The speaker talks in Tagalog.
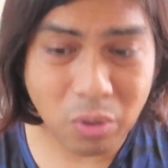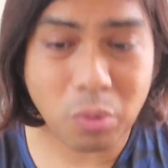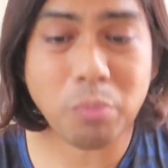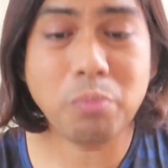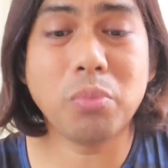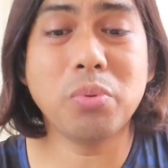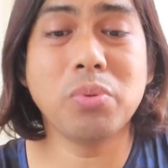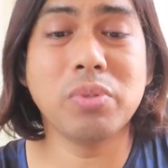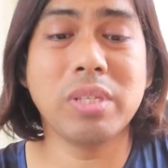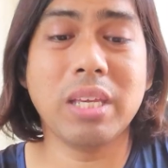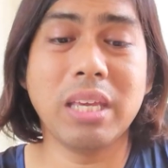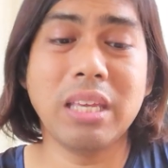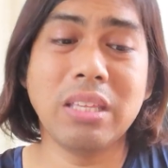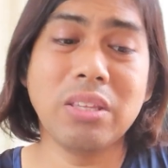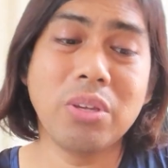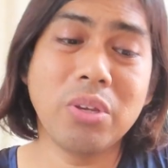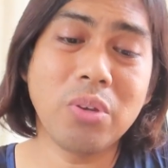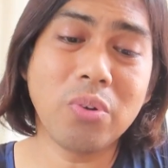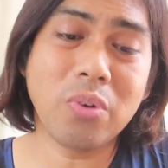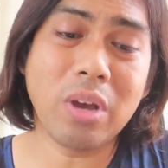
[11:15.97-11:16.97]
ko po sa
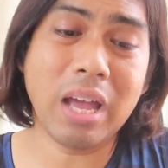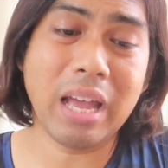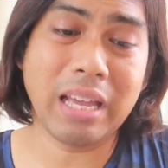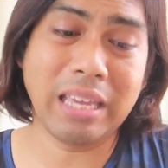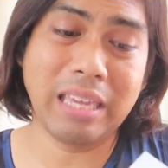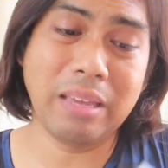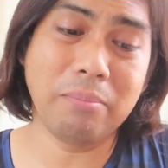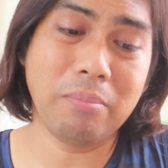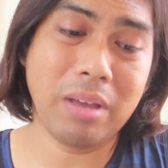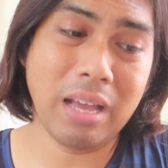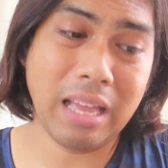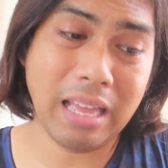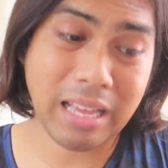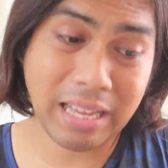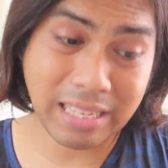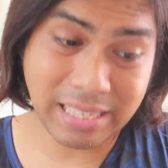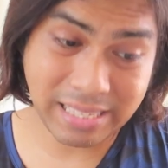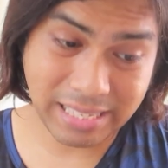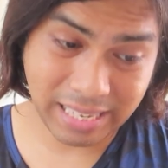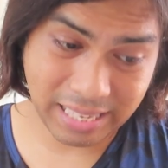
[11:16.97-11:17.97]
inyo yung aking mga
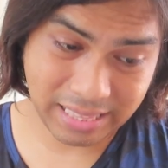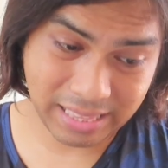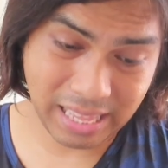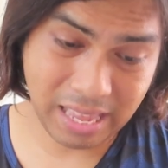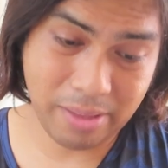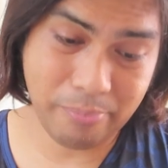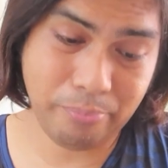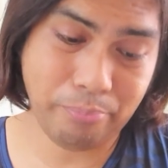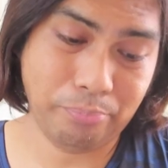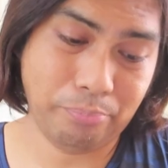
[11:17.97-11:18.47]
reseta.